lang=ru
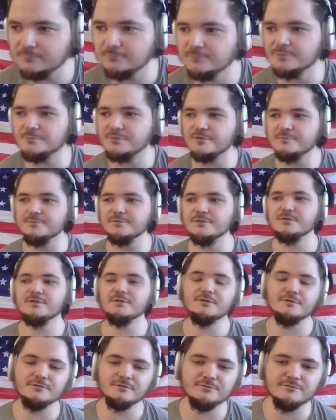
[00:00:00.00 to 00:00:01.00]
на
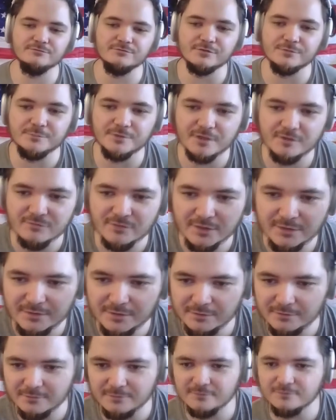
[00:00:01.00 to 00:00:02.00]
примере
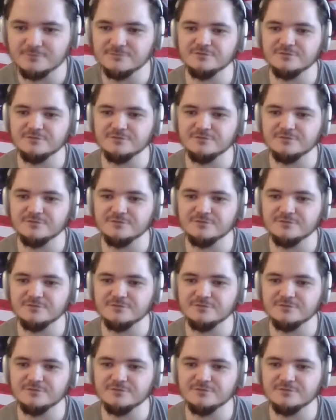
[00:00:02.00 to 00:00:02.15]
формирования